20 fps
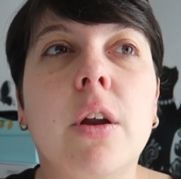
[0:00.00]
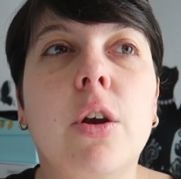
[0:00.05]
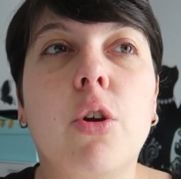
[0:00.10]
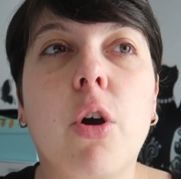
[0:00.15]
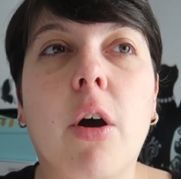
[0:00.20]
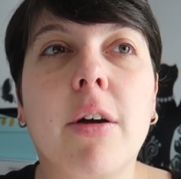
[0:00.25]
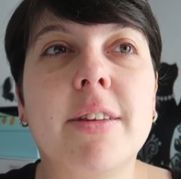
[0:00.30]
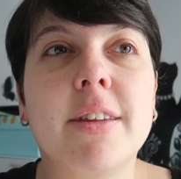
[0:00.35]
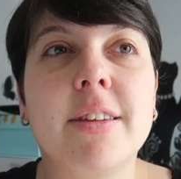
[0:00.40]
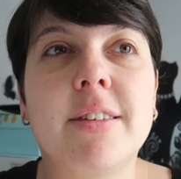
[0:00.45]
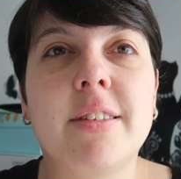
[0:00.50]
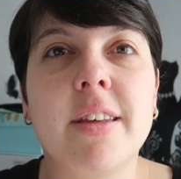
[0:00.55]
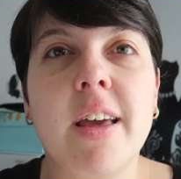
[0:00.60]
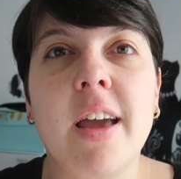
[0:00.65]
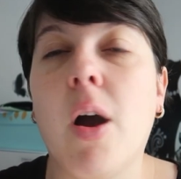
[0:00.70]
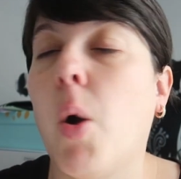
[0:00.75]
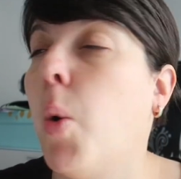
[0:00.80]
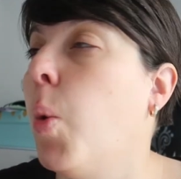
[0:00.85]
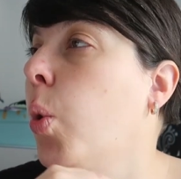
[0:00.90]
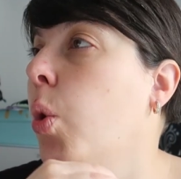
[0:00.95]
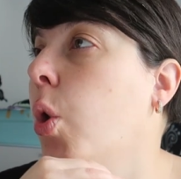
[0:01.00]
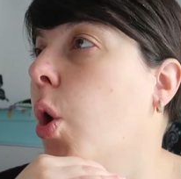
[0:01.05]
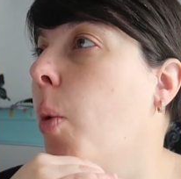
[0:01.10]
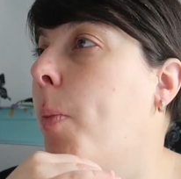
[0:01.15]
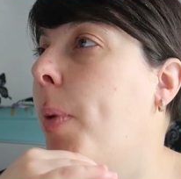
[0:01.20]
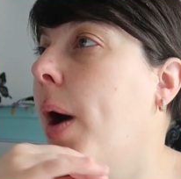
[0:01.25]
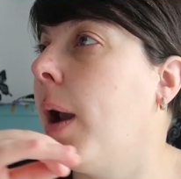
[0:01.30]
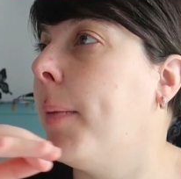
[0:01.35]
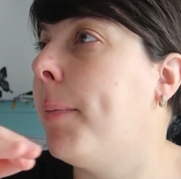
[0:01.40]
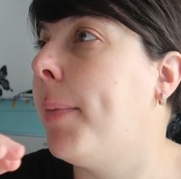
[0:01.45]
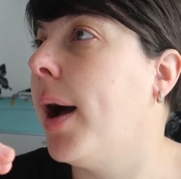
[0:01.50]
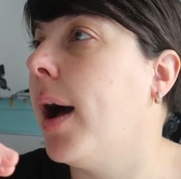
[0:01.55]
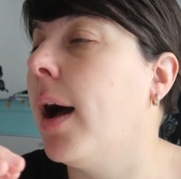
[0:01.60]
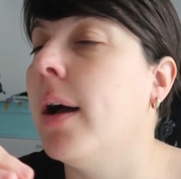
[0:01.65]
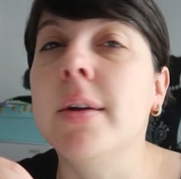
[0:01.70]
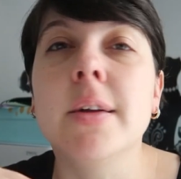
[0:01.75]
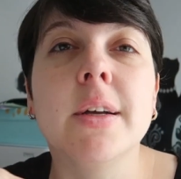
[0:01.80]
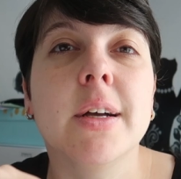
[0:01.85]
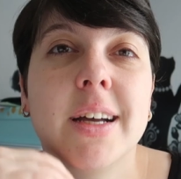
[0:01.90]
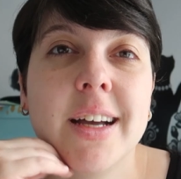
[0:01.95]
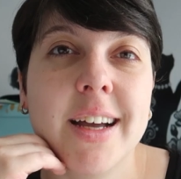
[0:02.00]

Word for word: Leurs desserts, on n'en parle pas.